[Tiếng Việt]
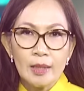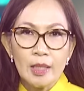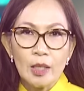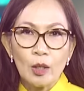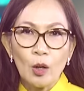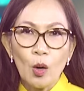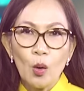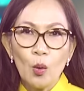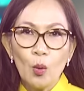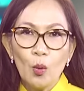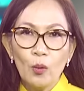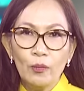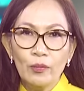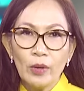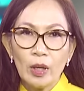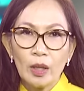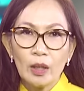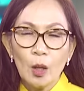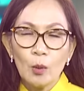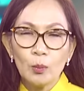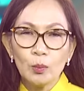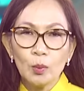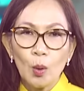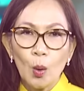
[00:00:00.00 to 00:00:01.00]
Chỉ có khu vực
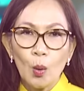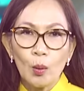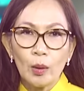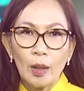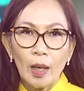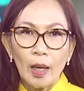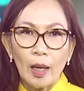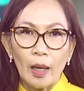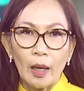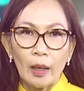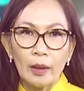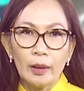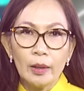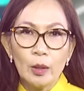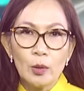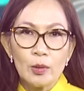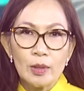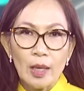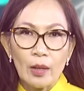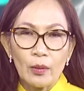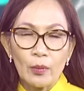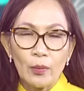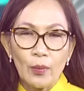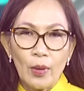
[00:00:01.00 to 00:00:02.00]
nông thôn ở New
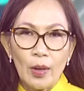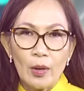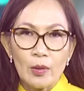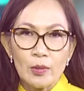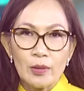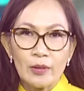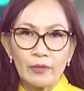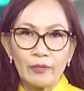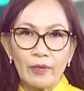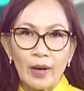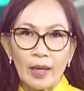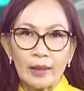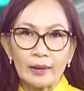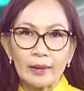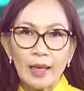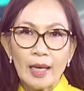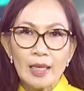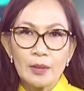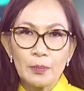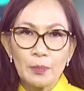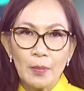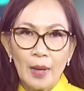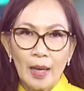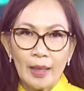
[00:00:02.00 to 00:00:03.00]
South Wales và
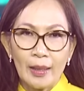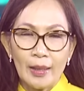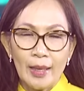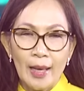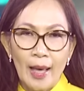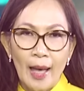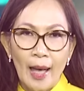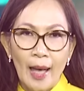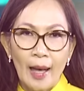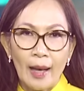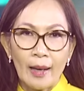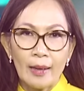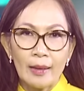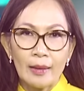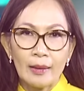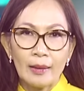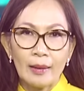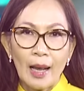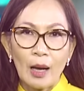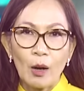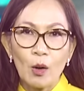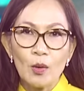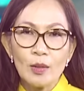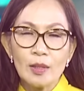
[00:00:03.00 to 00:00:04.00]
Tasmania
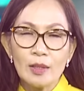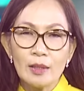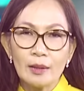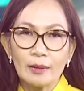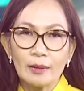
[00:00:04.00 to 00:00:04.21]
là có